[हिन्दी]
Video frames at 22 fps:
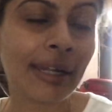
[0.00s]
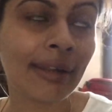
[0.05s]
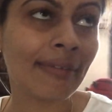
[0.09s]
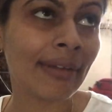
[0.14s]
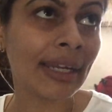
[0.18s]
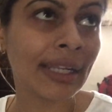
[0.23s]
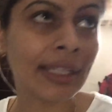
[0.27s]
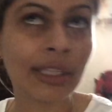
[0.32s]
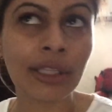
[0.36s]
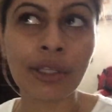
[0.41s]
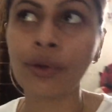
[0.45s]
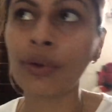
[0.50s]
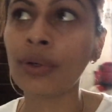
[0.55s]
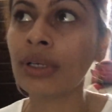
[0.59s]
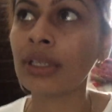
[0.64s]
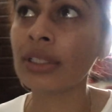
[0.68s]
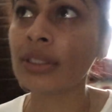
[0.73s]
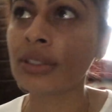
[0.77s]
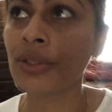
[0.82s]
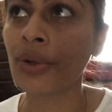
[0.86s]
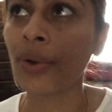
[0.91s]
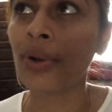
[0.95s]
करने वाले थे और
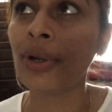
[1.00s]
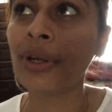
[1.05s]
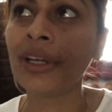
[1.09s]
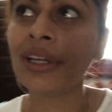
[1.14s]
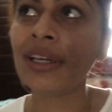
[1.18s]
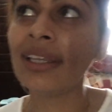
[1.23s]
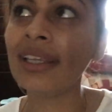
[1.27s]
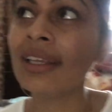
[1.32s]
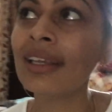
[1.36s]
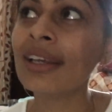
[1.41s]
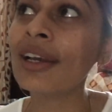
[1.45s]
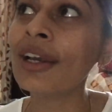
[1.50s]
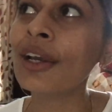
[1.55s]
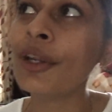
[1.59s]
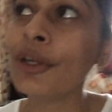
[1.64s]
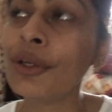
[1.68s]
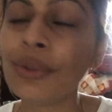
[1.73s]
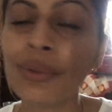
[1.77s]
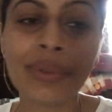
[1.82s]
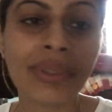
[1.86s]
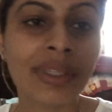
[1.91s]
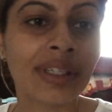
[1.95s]
इट्स ऑलरेडी
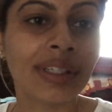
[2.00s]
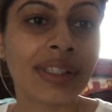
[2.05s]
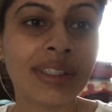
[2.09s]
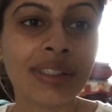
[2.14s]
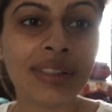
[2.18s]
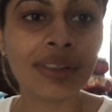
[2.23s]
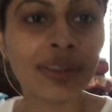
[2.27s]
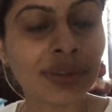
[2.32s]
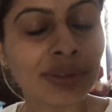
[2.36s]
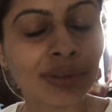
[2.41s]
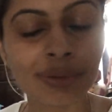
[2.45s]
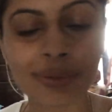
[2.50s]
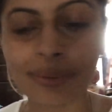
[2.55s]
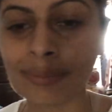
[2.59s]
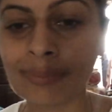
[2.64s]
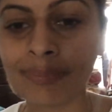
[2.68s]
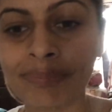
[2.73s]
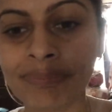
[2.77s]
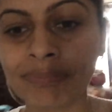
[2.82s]
टू थर्टी सो